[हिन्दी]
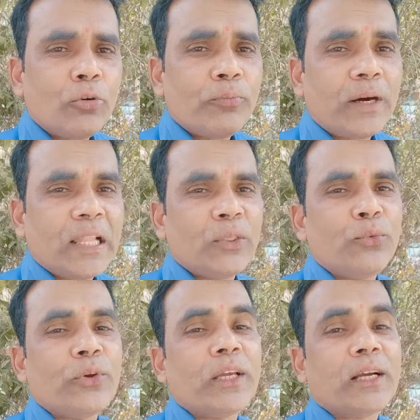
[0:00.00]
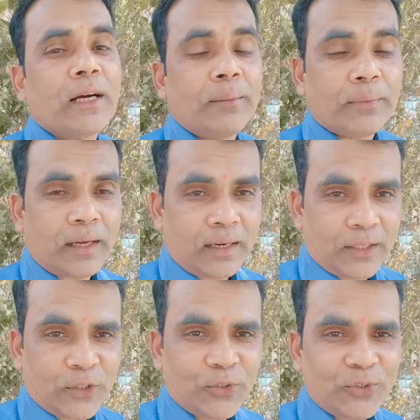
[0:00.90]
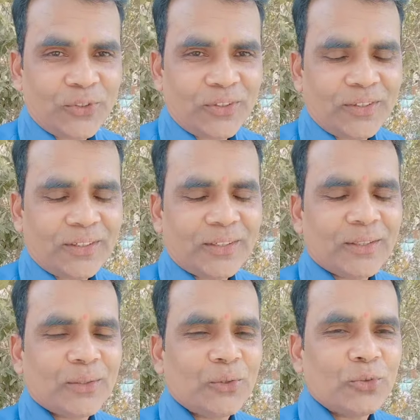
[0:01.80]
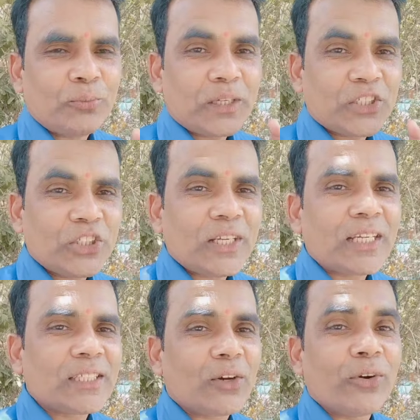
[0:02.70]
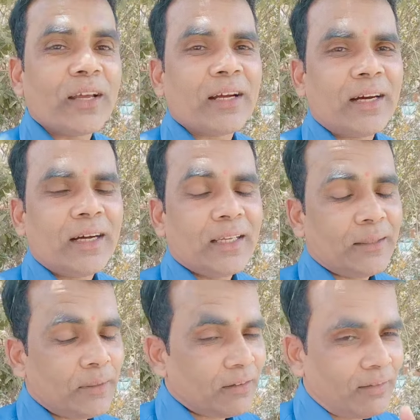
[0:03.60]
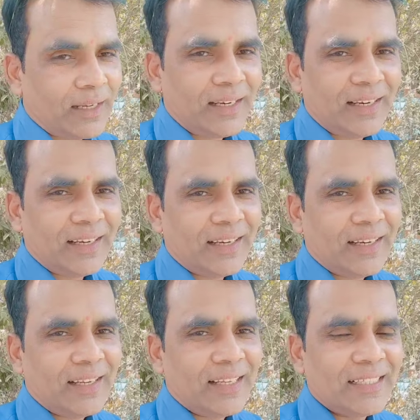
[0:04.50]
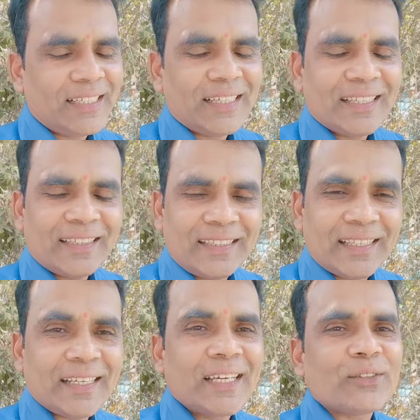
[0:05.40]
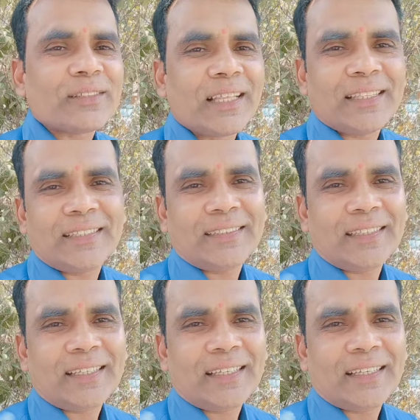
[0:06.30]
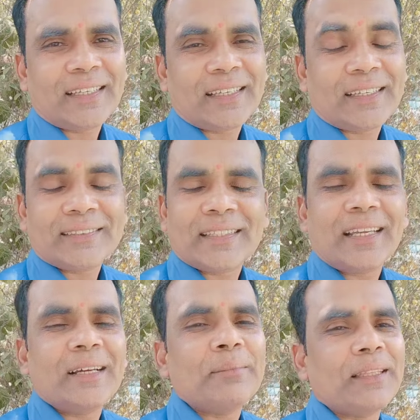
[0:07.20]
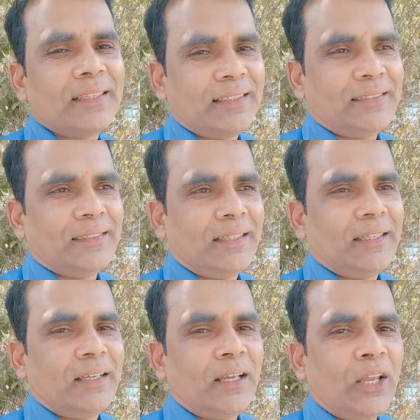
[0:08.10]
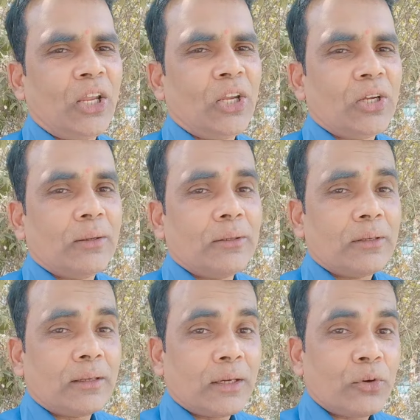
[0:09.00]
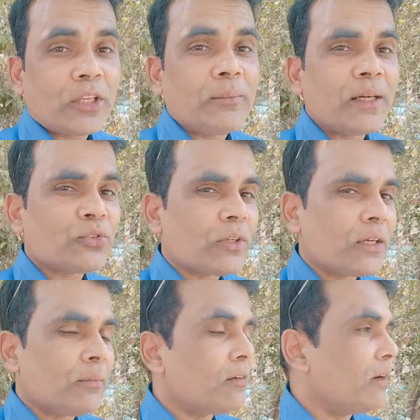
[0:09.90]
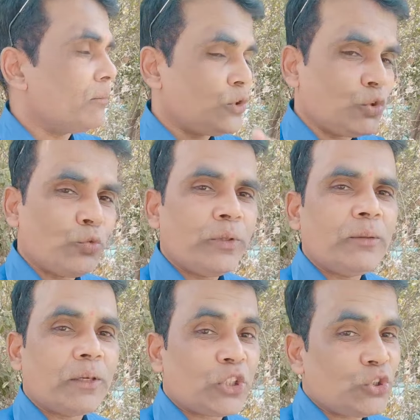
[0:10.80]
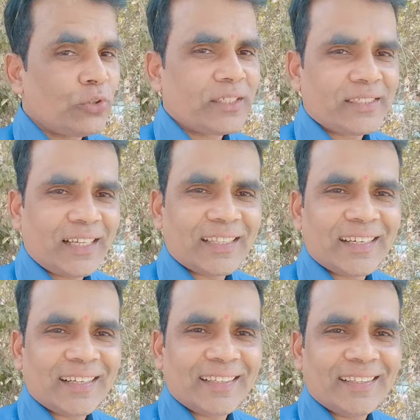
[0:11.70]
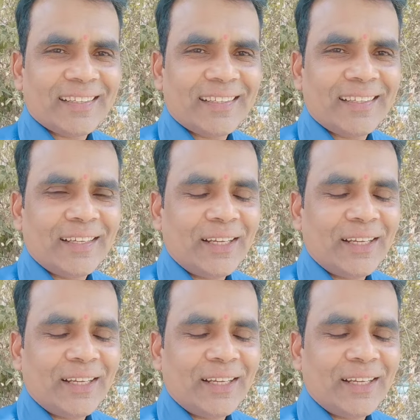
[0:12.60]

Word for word: क्यों फालतू के काम कर रहे हो तो पक्षी राज गरुण ने कहा हे भगवान देना है तो साथ दीजिए सलाह मत दीजिए गरुड़ की बात सुनकर भगवान विष्णु भी पक्षियों के साथ आ गए